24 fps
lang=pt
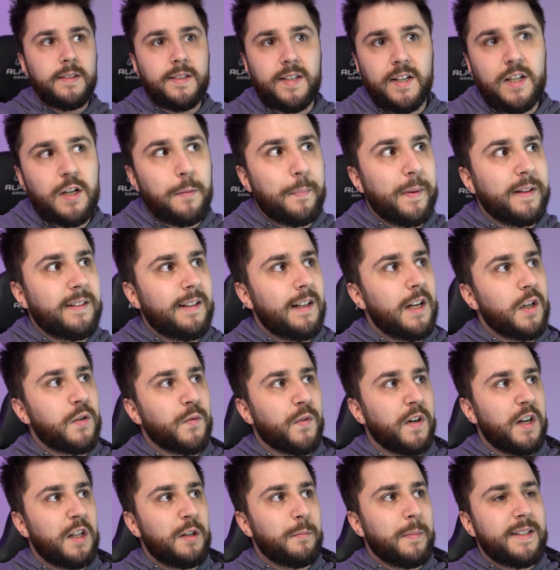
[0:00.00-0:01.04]
Se as sapatilhas
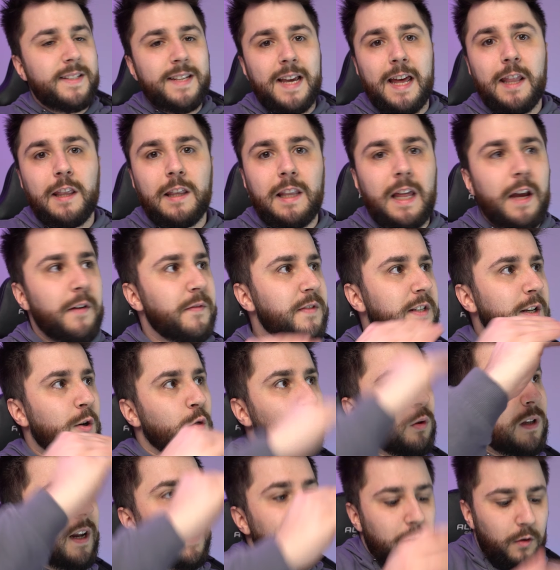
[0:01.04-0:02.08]
forem demasiado leves e
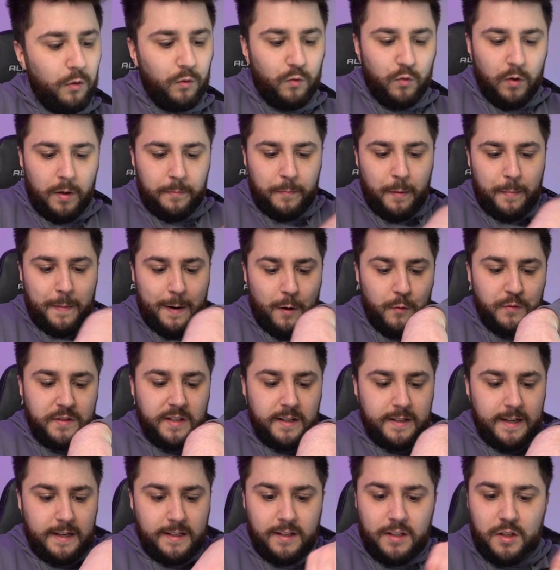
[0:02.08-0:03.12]
colarem no topo, pá,
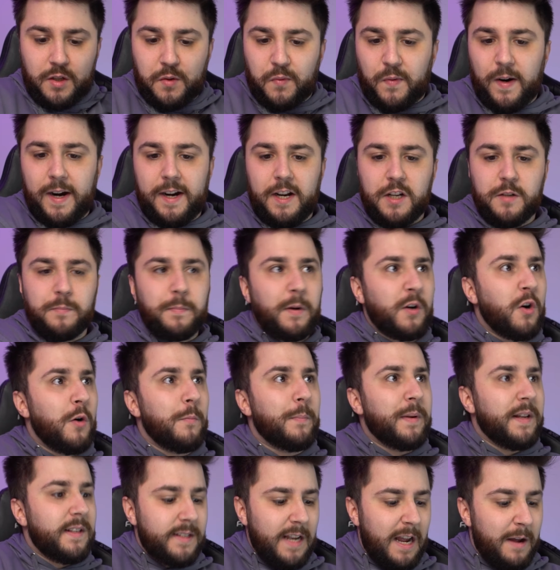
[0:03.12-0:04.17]
usas estas esferas para
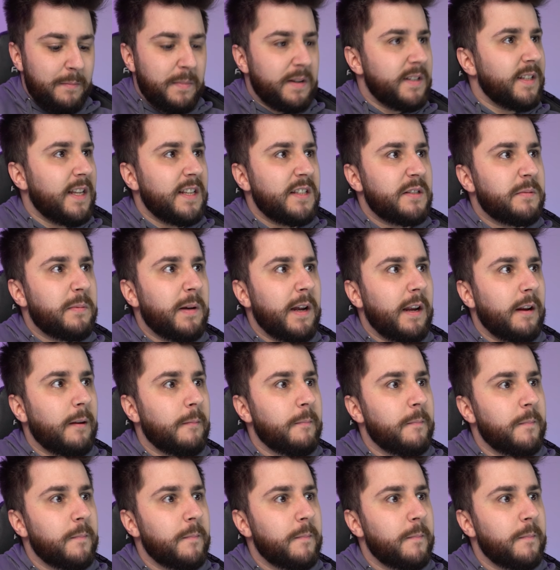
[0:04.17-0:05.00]
compensar, mas está-se bem.